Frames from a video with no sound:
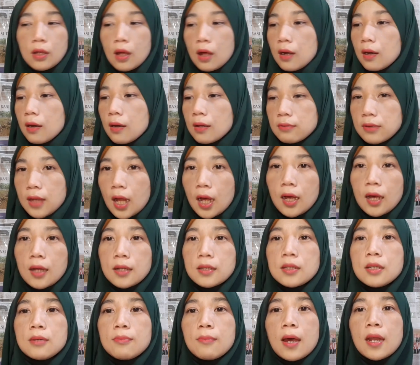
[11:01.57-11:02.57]
mau
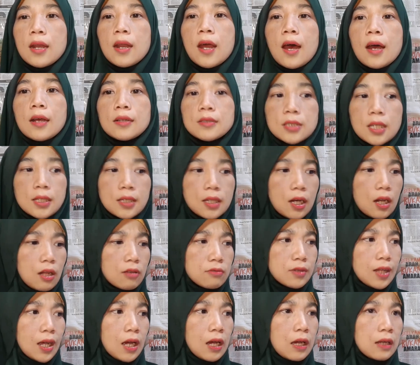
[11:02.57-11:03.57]
diletakkan di mana aja
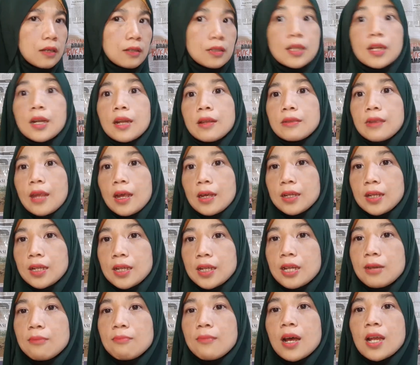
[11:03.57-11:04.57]
diletakkan,
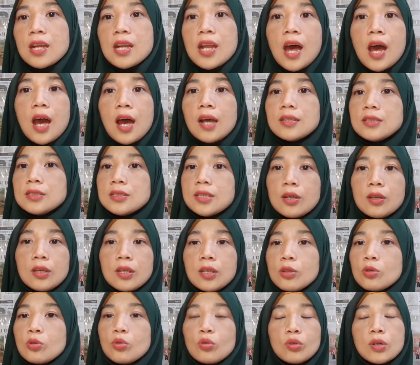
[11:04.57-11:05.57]
diletakin di mana
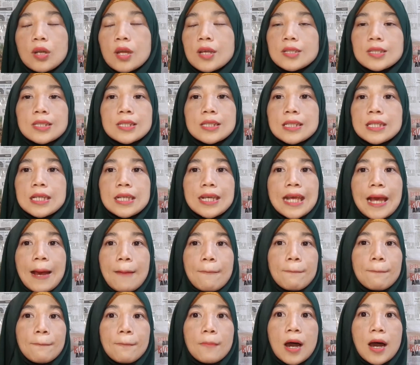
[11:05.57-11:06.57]
aja itu udah
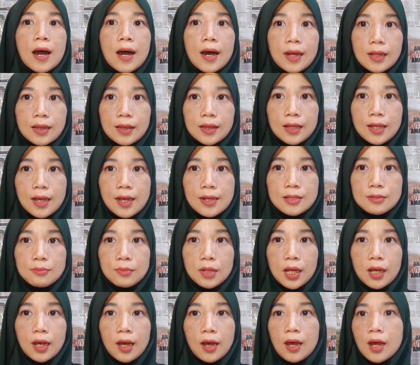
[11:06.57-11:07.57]
siap banget
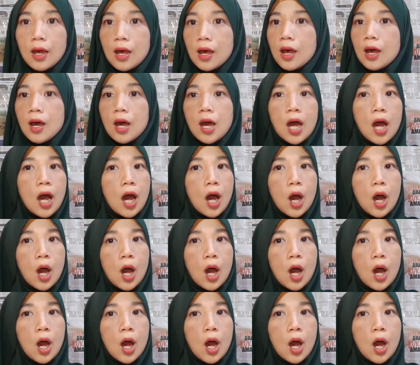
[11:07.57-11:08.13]
guys mereka.